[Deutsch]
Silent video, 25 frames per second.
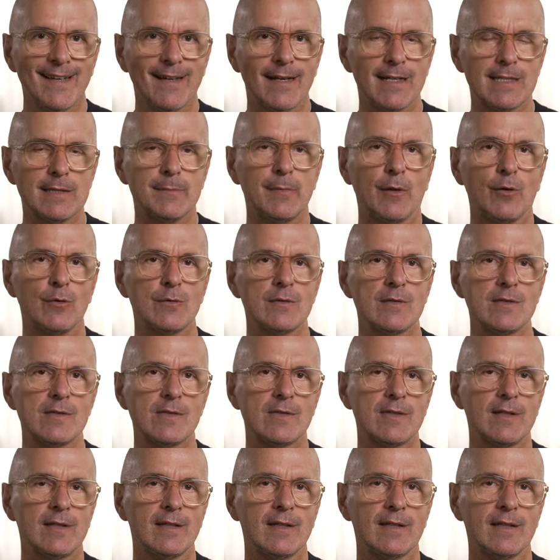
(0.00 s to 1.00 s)
Also bei
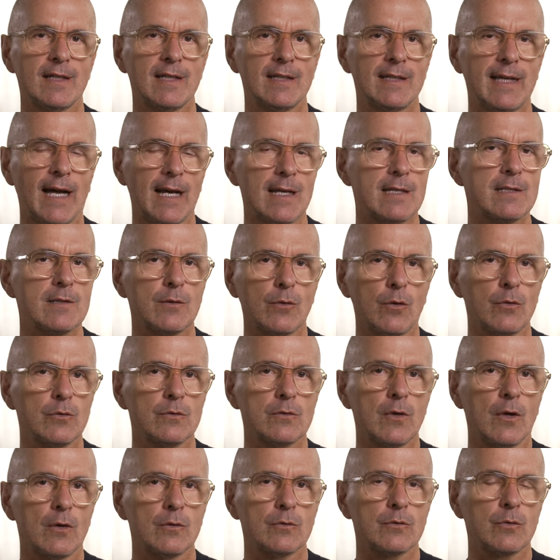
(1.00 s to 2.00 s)
uns äh, geht alles
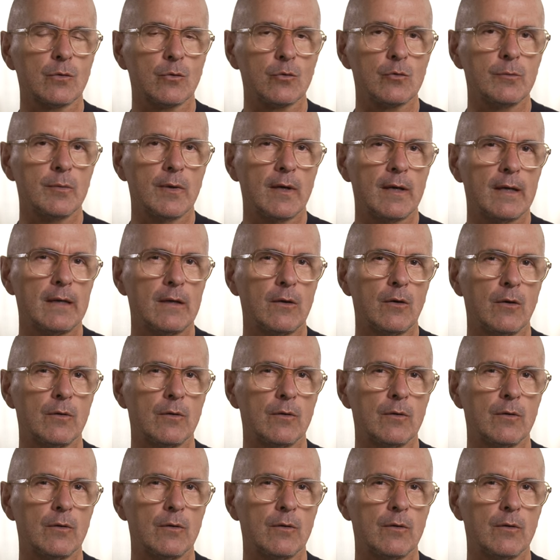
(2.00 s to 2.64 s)
drunter und drüber.